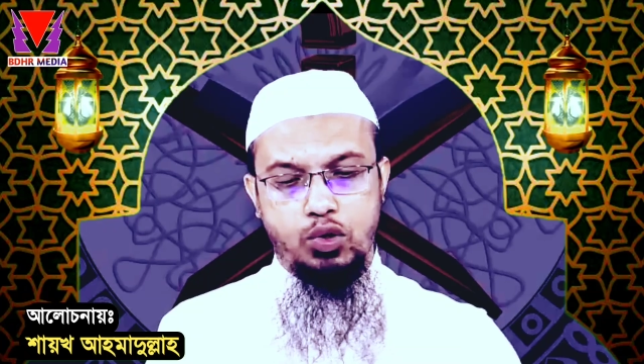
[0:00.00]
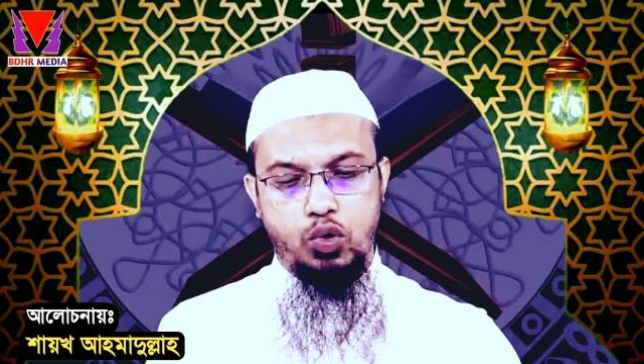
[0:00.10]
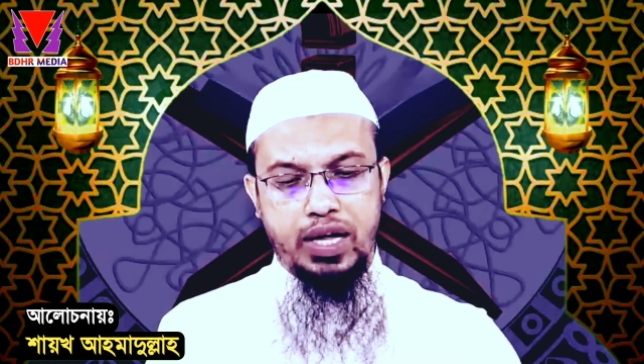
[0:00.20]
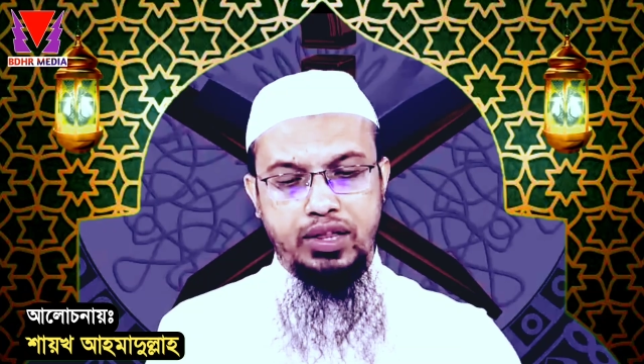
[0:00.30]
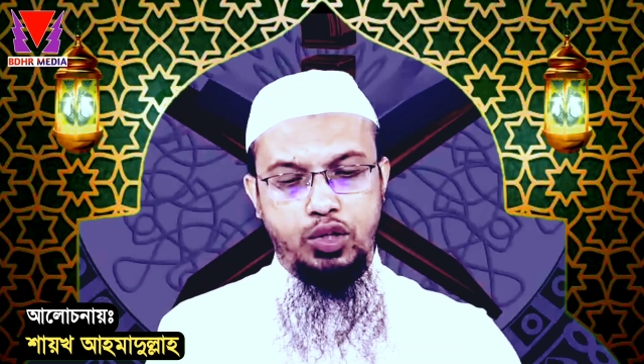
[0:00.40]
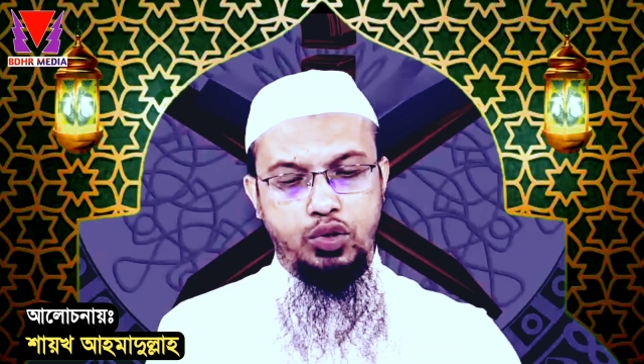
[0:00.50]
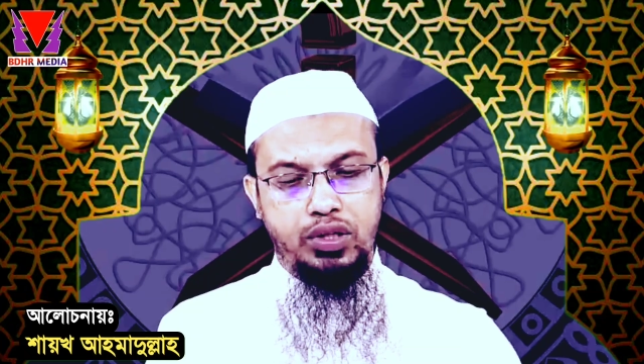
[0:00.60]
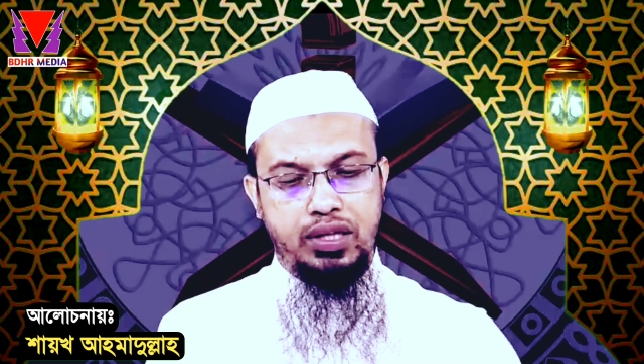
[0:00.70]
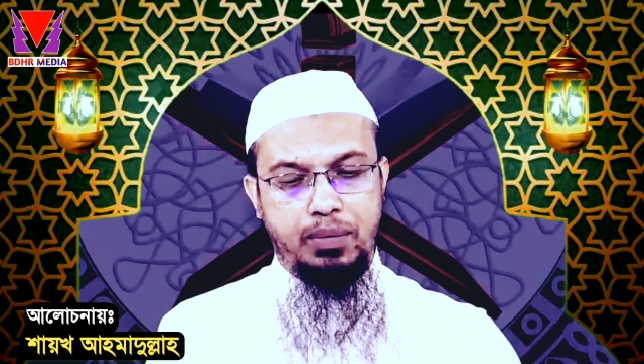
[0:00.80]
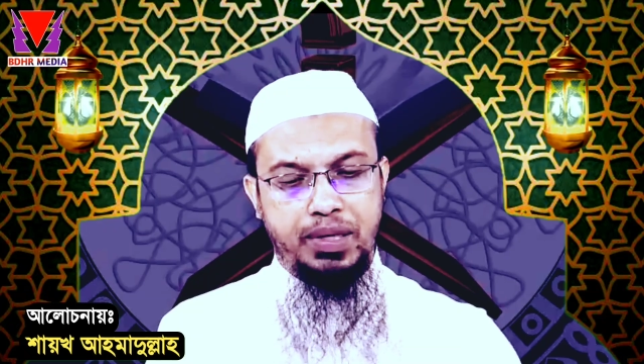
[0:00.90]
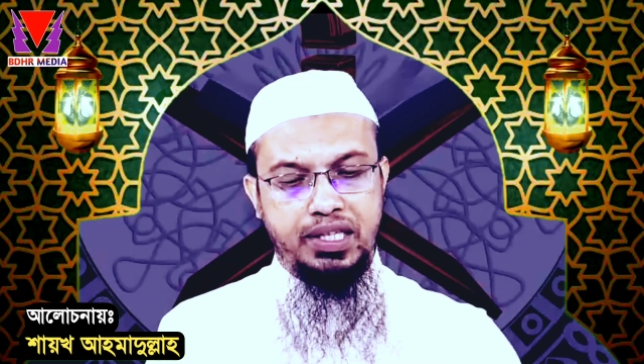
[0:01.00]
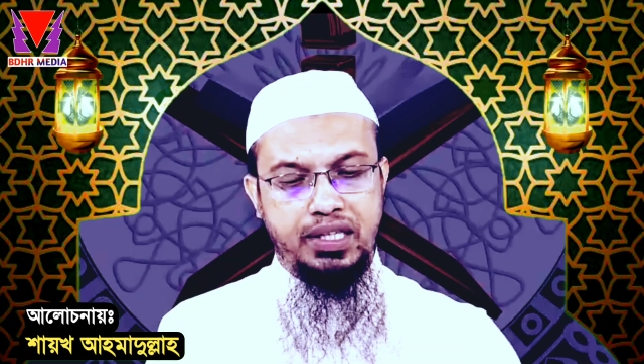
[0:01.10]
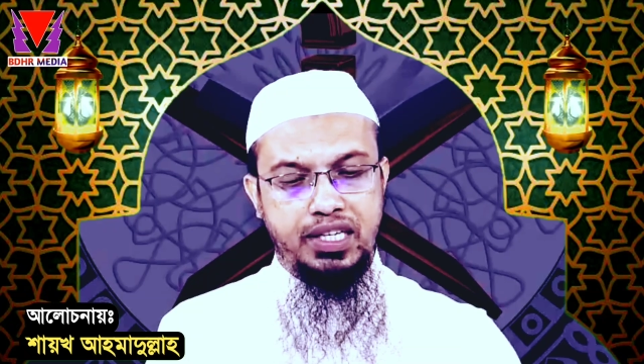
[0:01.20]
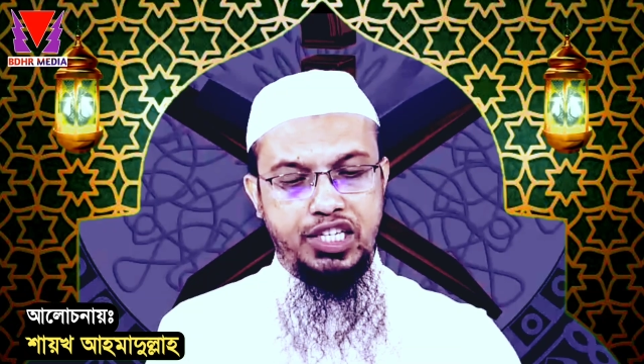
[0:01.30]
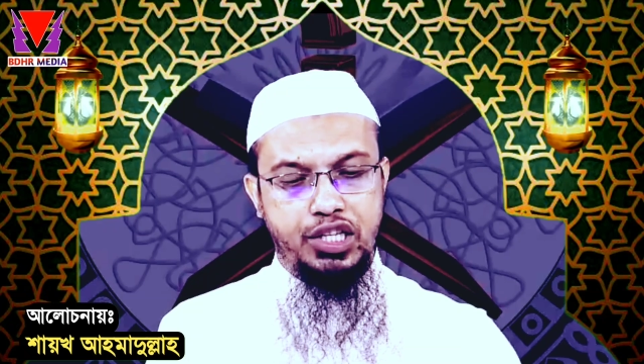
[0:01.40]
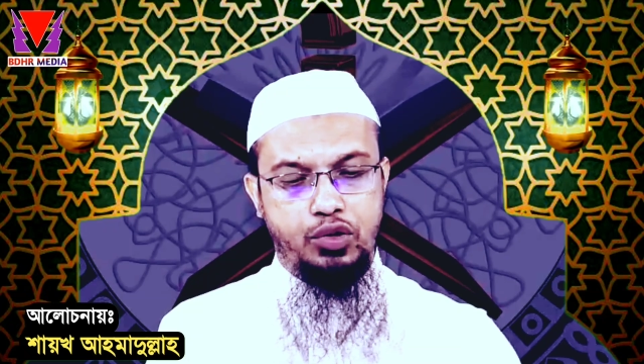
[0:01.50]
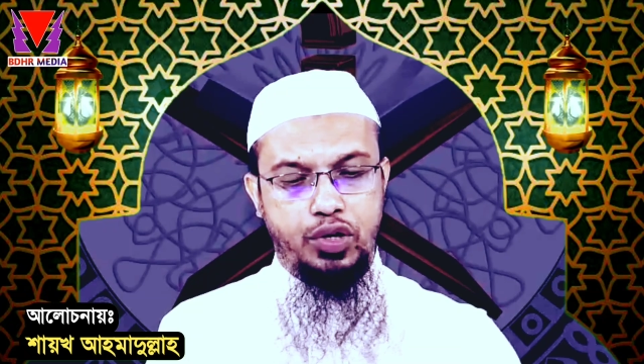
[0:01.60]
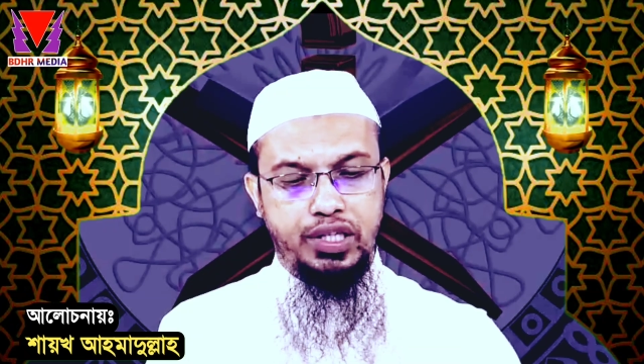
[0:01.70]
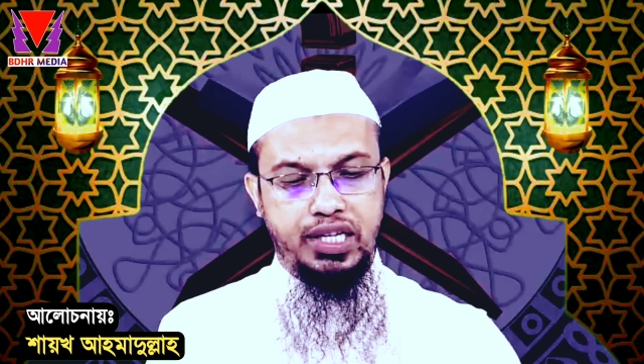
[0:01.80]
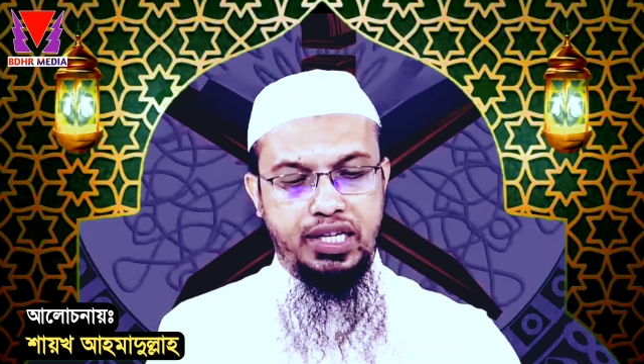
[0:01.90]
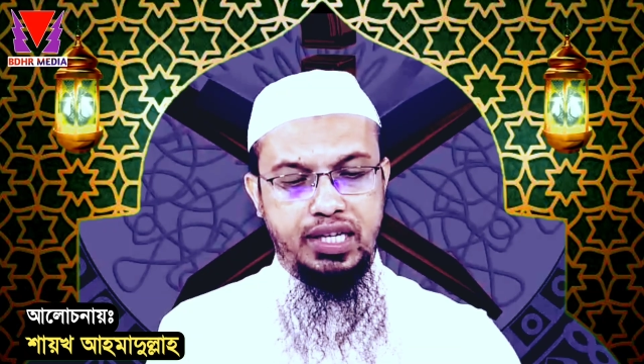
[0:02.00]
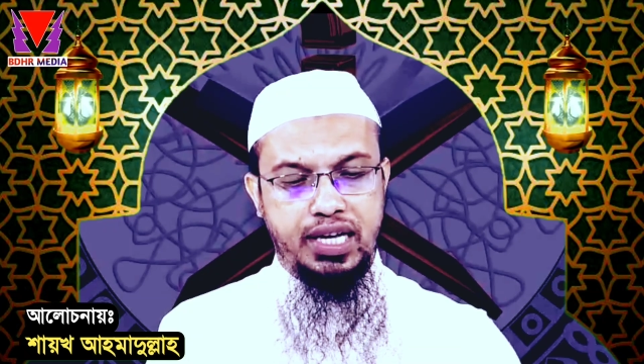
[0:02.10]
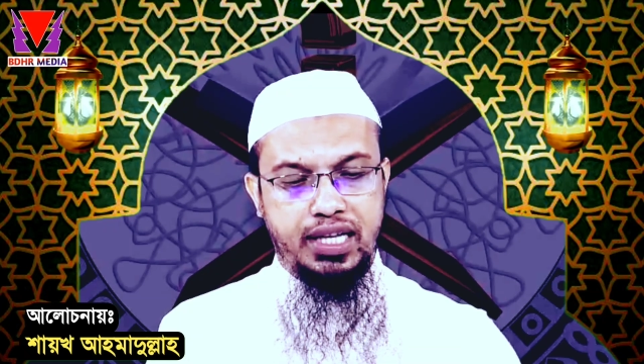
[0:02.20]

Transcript: কোনো আত্মীয় যদি তার বাসায় যেতে নিষেধ করে সেক্ষেত্রে এই